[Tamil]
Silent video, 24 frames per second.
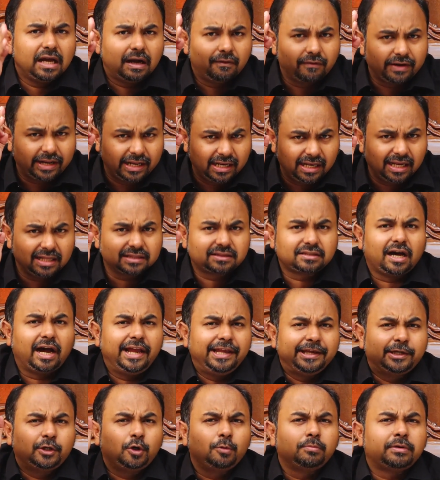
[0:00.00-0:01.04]
அவர் எல்லா
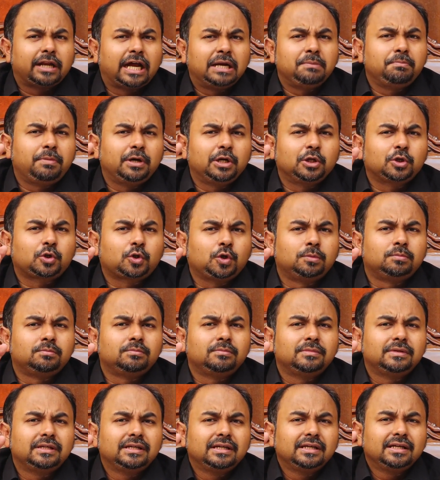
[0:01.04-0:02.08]
தாய்க்கும் நண்பனுக்கும்
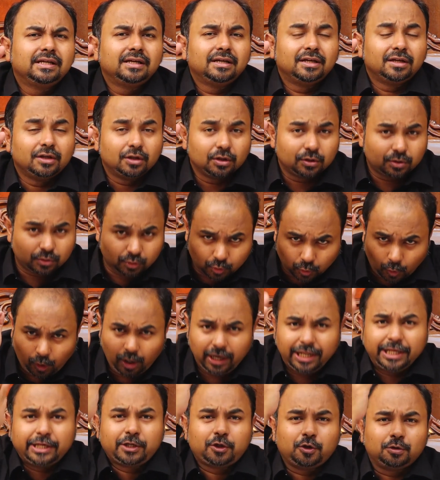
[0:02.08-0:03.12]

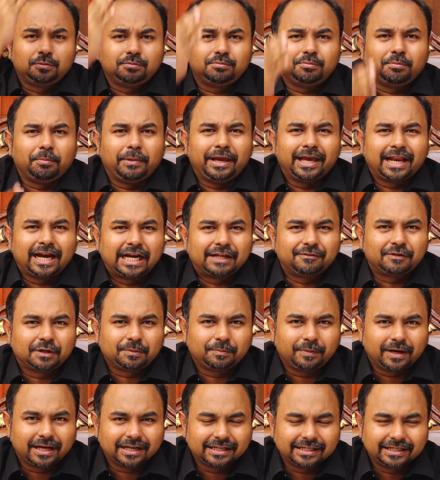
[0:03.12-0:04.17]
தோழிக்கும்
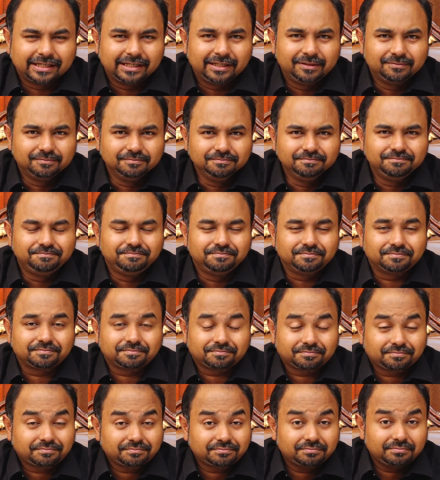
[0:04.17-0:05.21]
மேலானவர் பாருங்கள்
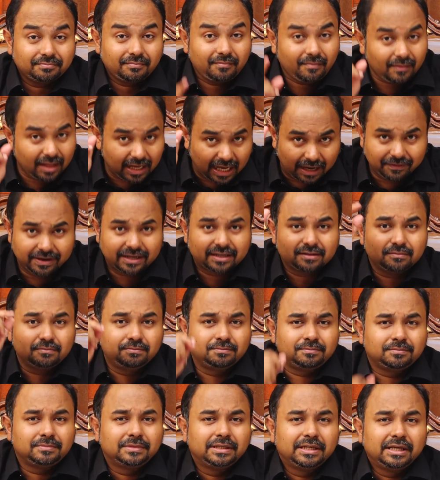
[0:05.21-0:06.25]
அவர்
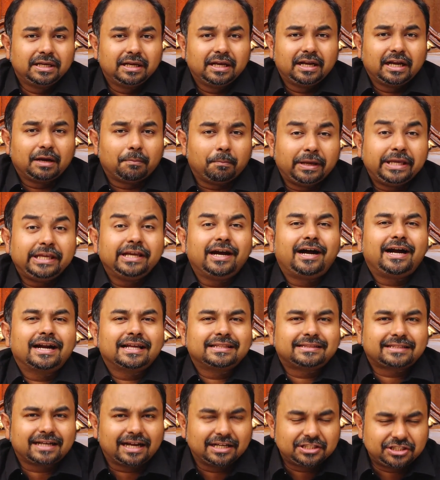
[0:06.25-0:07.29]
மெய்யான
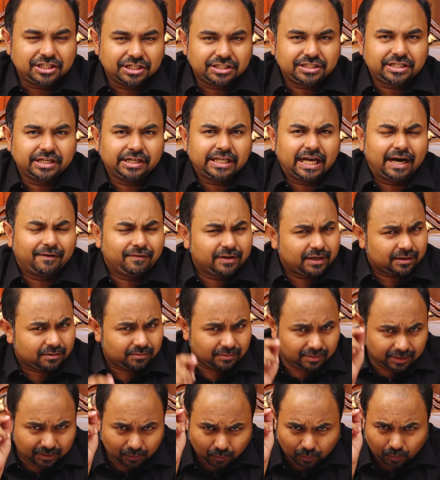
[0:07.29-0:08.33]
திராட்சை செடி அவர்
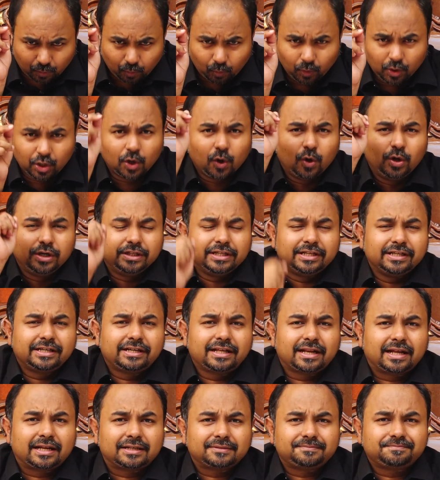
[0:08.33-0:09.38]
உங்களோடு
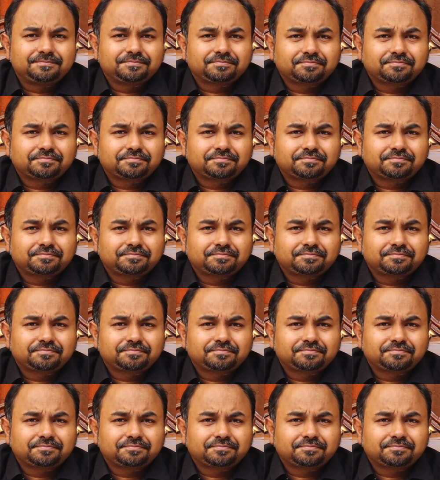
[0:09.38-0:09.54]
இருக்கிறார்